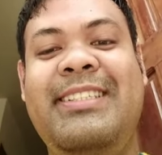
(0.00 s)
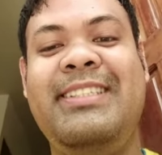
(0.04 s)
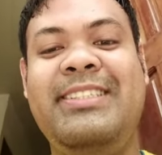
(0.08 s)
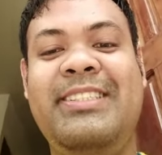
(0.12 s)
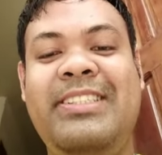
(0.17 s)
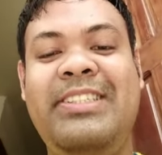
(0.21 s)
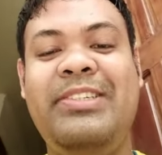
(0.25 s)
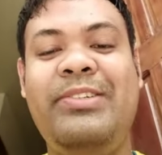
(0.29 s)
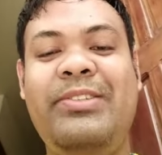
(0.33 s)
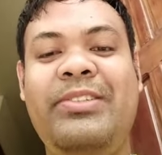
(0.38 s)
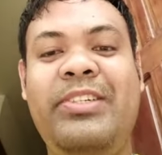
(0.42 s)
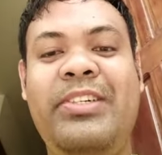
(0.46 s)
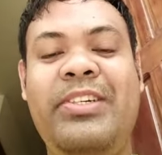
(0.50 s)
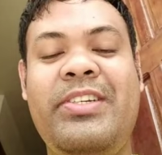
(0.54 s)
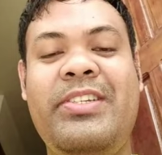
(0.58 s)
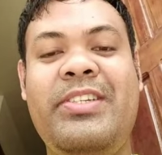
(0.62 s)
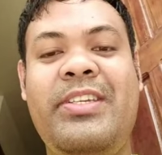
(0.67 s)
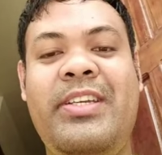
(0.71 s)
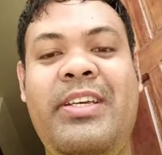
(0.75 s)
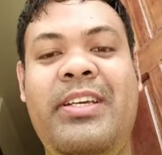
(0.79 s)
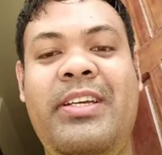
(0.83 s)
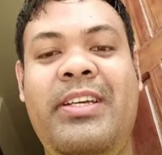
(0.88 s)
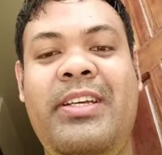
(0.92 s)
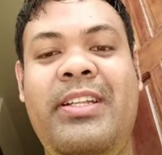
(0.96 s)
see you there
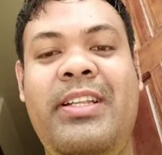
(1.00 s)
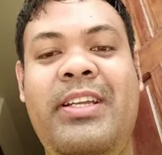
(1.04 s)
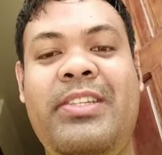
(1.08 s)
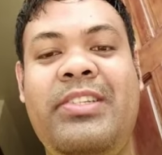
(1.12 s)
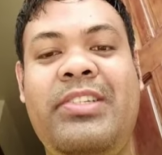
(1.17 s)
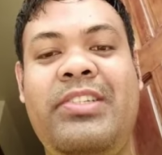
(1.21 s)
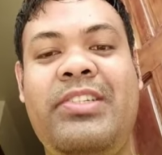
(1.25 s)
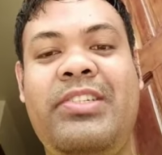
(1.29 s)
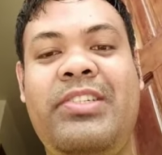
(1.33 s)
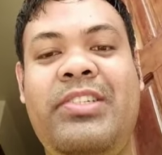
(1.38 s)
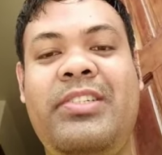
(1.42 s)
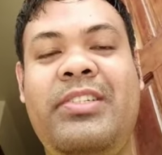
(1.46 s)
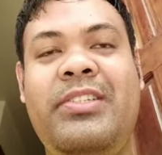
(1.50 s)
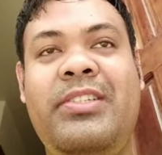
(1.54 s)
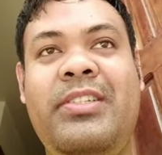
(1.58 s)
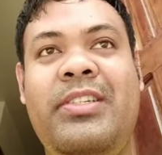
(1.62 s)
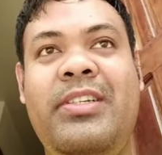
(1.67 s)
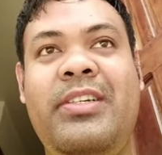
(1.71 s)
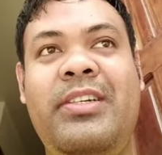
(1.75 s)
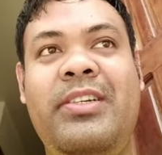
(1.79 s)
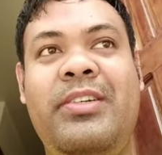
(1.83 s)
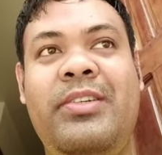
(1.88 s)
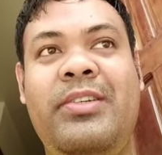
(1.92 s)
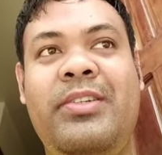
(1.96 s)
sa lunch
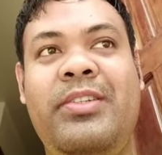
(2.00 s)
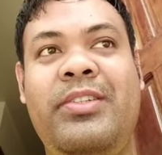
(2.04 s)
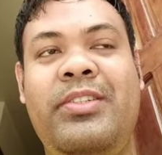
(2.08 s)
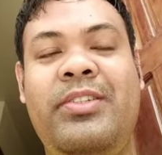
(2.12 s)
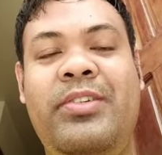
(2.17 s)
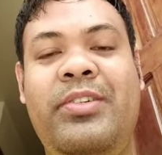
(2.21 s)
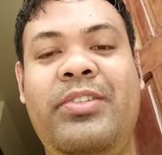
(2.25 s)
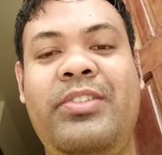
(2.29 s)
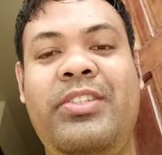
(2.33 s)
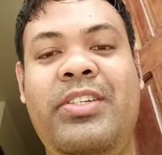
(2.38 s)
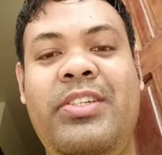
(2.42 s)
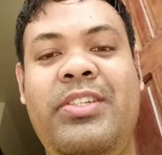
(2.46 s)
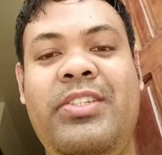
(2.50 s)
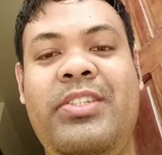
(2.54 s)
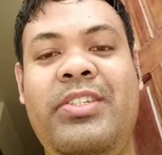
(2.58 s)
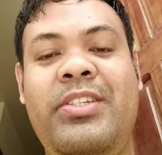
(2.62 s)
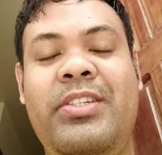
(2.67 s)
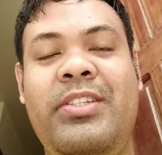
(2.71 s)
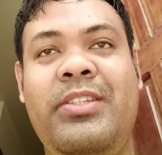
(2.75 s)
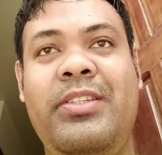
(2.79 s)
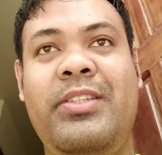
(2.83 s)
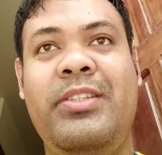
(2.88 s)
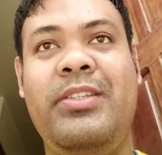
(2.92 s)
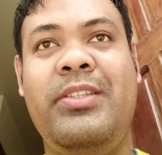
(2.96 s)
ng Surgeon
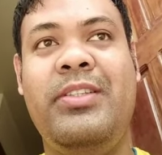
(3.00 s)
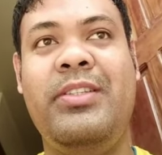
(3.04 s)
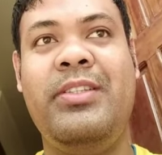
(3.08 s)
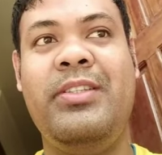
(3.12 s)
Shield